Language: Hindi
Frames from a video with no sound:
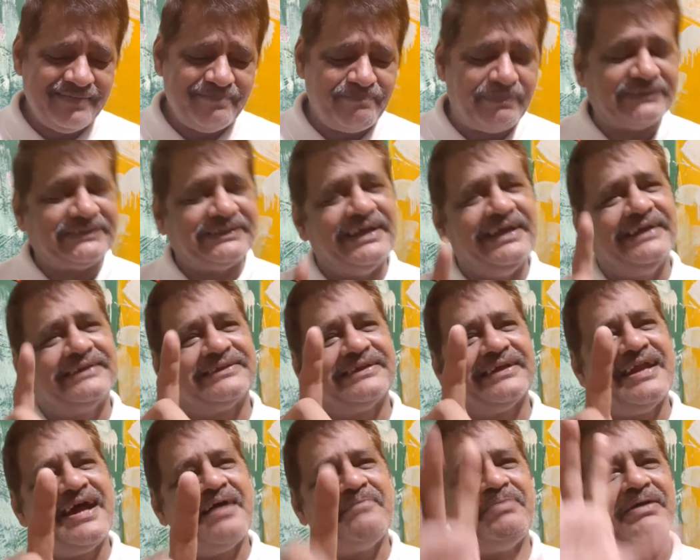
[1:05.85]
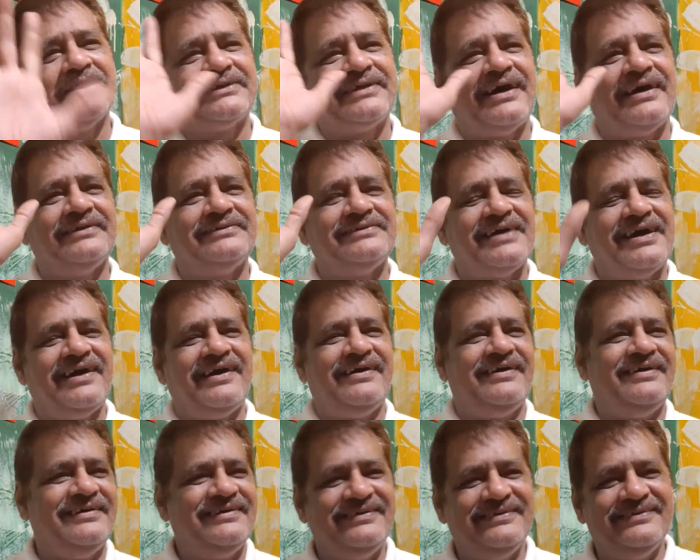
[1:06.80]
बस इतना बता जा
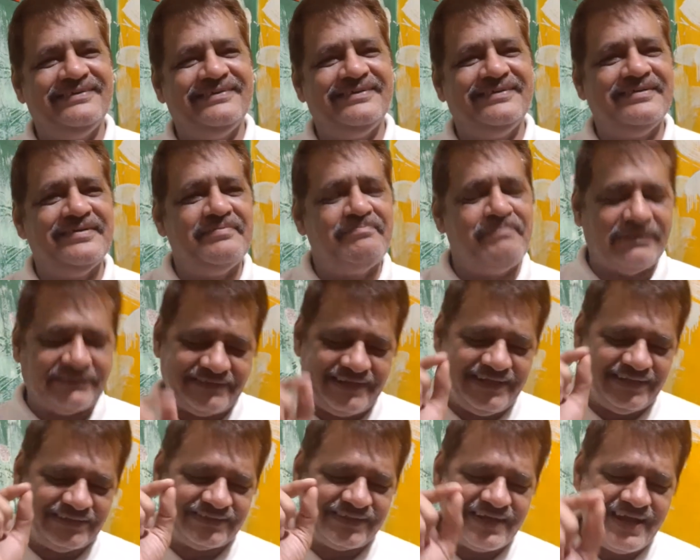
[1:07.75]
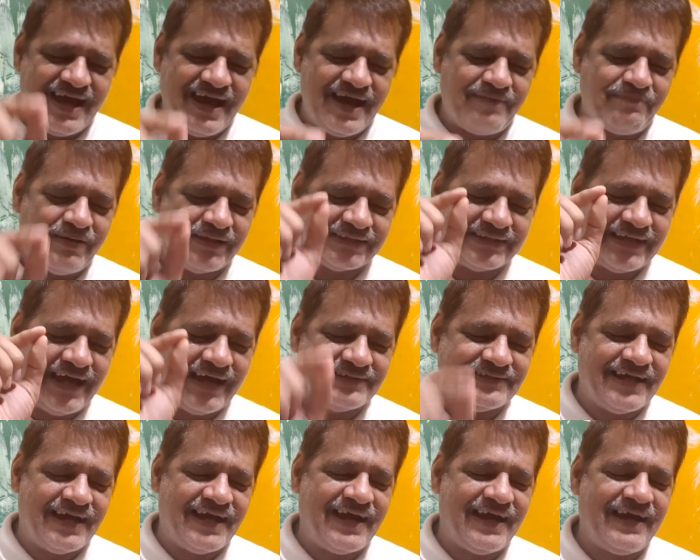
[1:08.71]
बस इतना बता
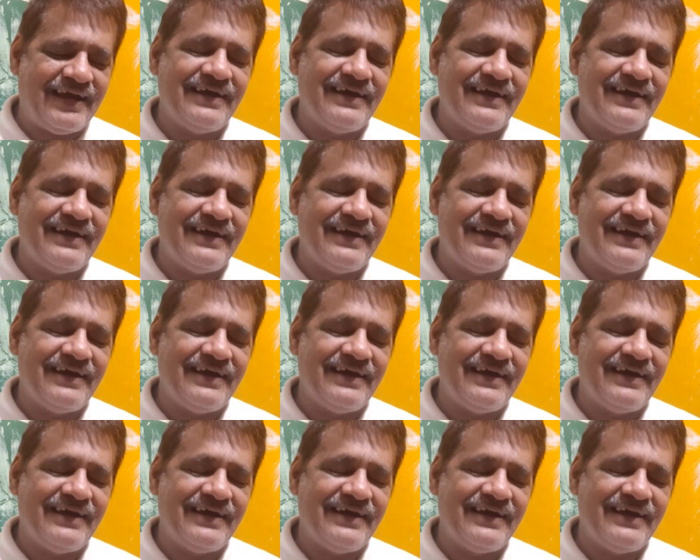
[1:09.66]
जा